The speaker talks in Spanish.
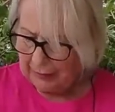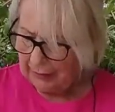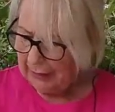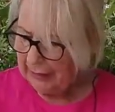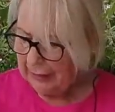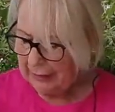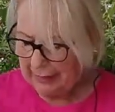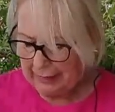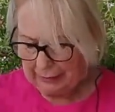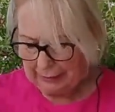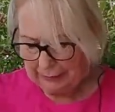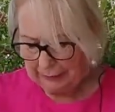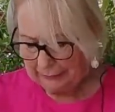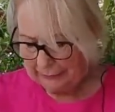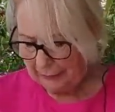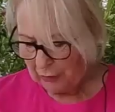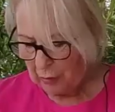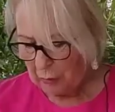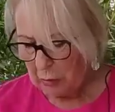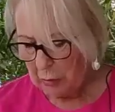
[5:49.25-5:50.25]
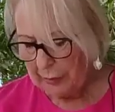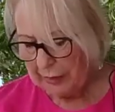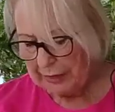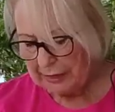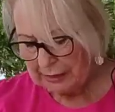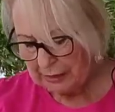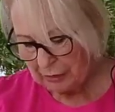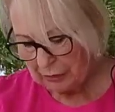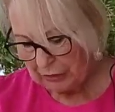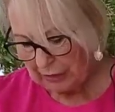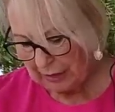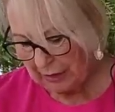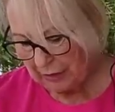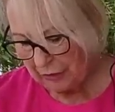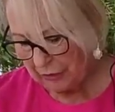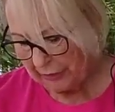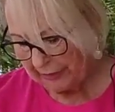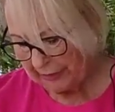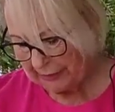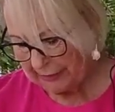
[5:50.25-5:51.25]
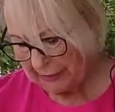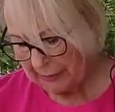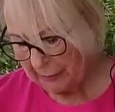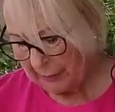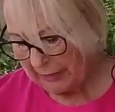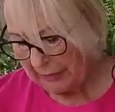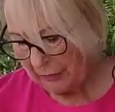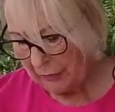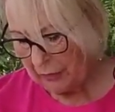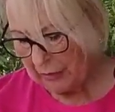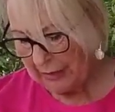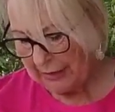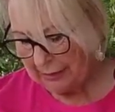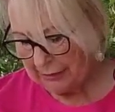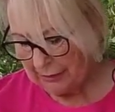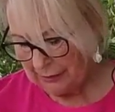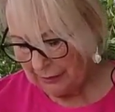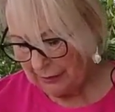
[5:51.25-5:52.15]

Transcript: ¿Qué tal? ¿Cómo van esos calores españoles?